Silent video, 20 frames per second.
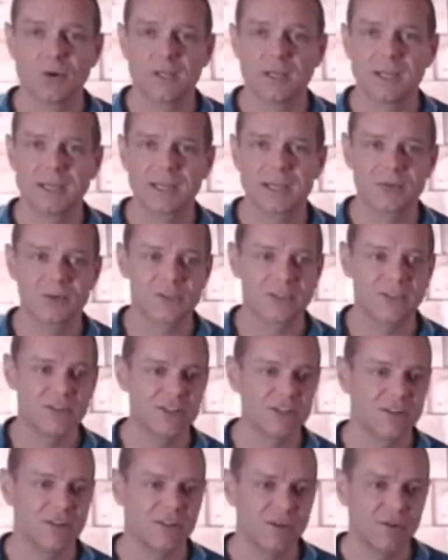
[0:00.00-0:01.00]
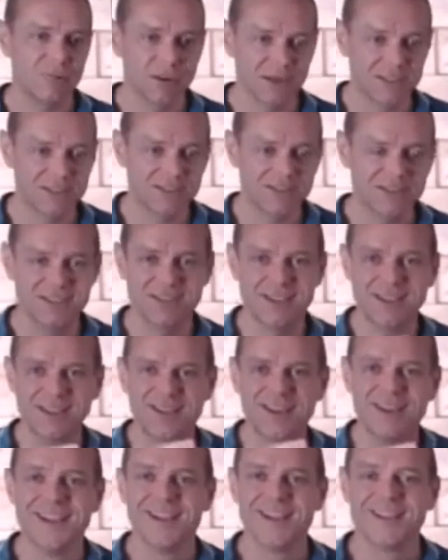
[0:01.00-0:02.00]
il y a quelques années, j'ai fait partie de
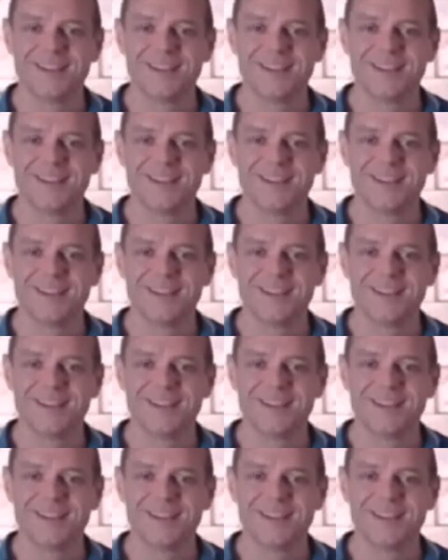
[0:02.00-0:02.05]
ces,